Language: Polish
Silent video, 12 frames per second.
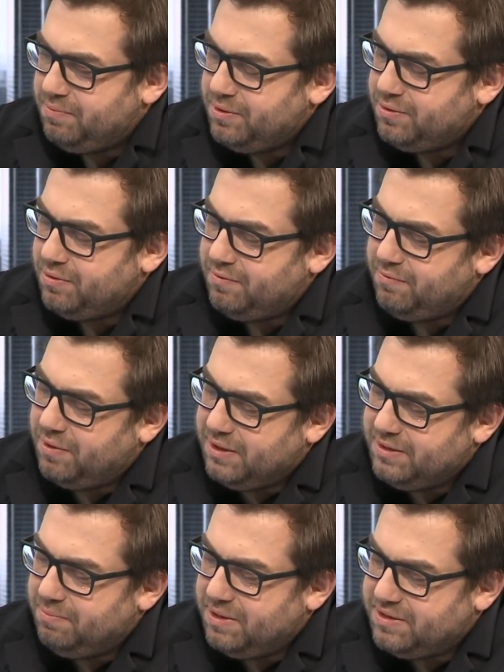PiSu od
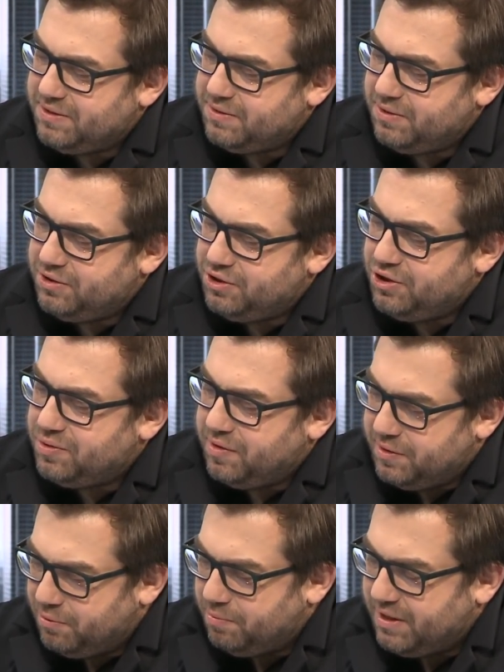władzy bez ścisłej
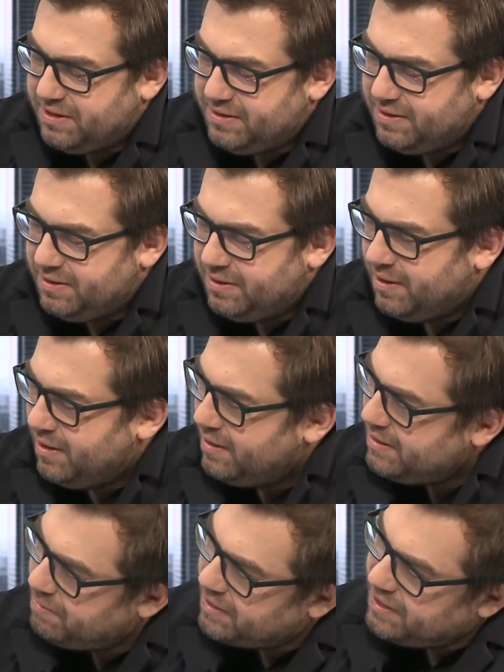współpracy
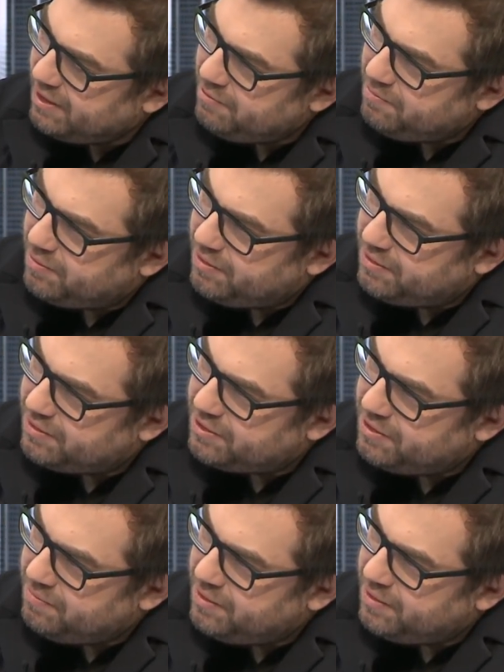z partiami
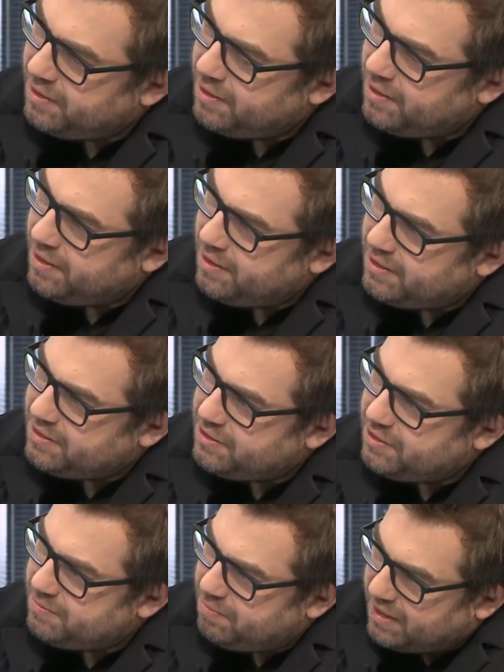politycznymi? Trzeba z,
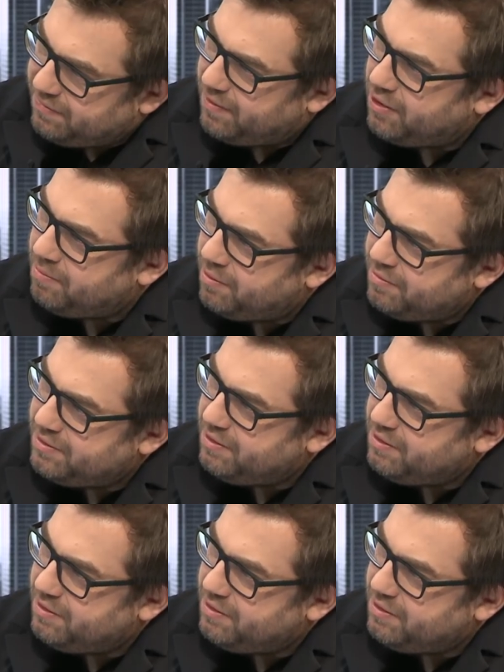z Platformą i z